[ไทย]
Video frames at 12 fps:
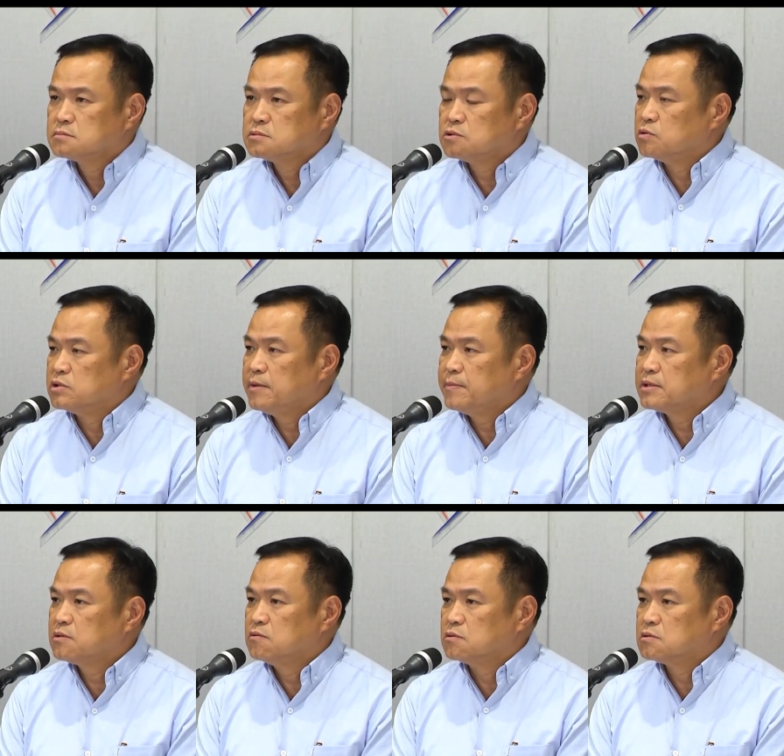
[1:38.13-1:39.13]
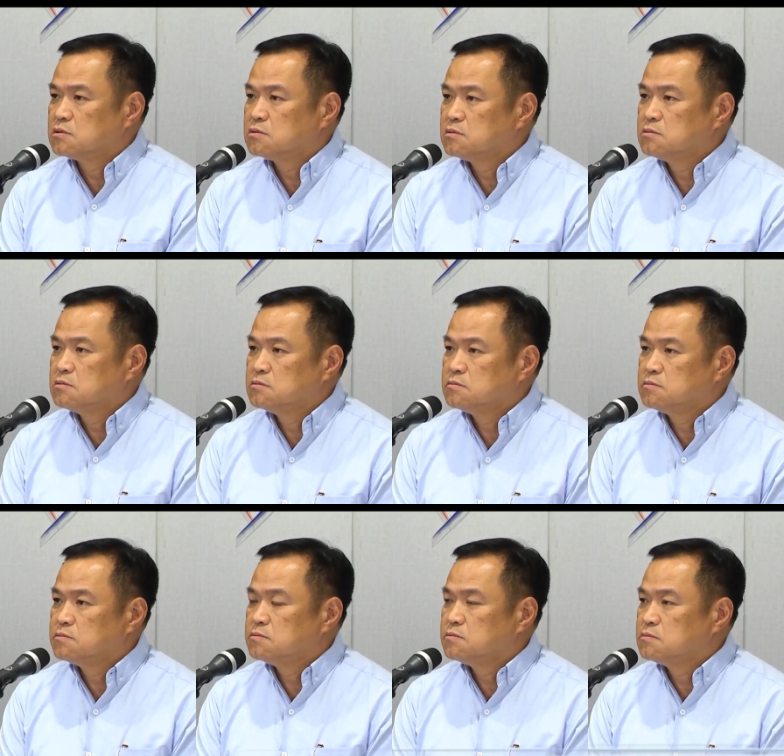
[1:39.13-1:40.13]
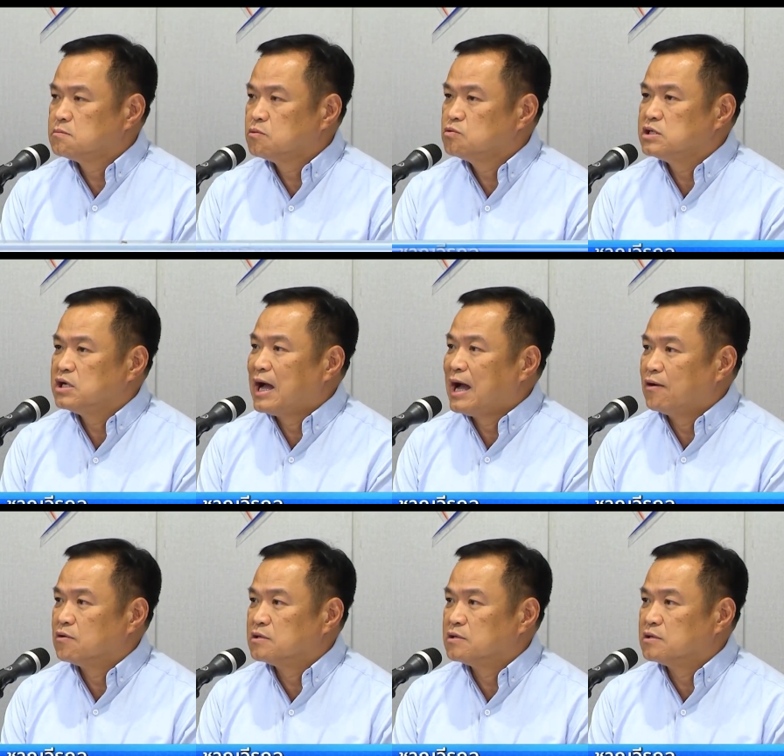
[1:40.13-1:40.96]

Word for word: สูตรนี้เป็นสูตรผู้ถือข่าว